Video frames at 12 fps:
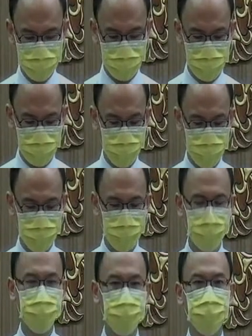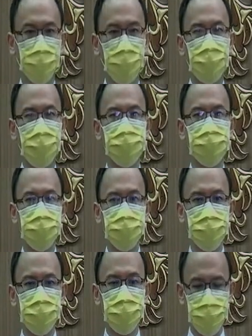讨有关圣
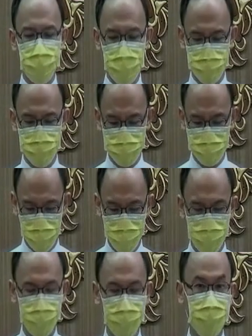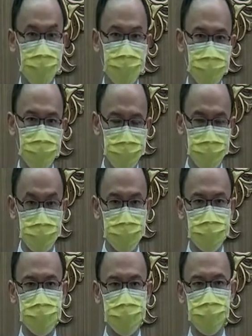经里面给我们的一些启
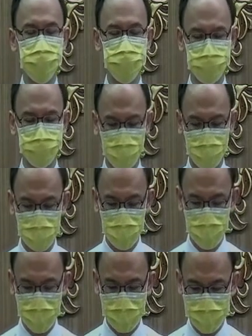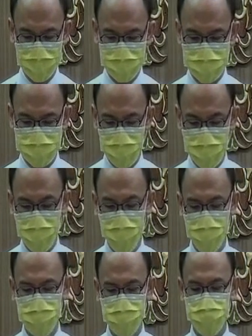示。第一
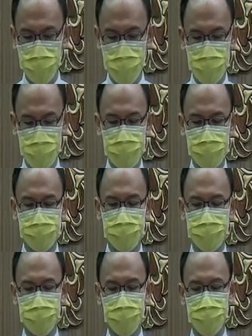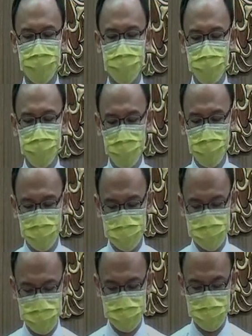个，我们要讲到的末
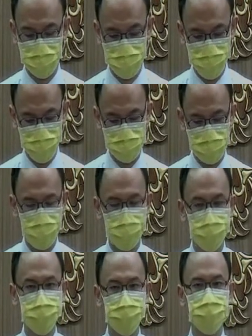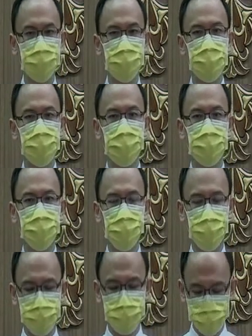世的预兆，
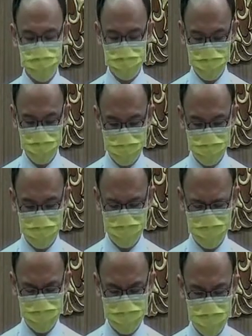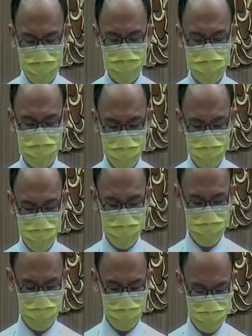也就是现今的疫
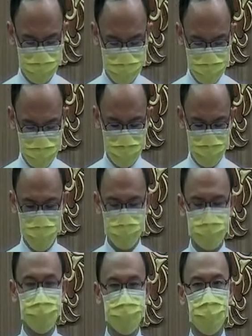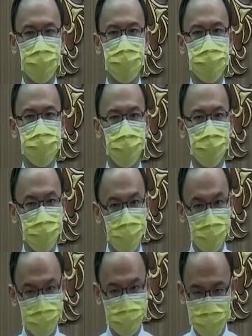情，也是神所
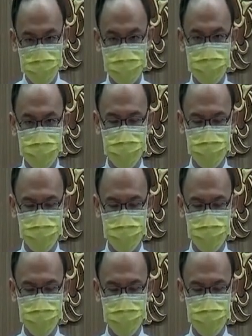命定的。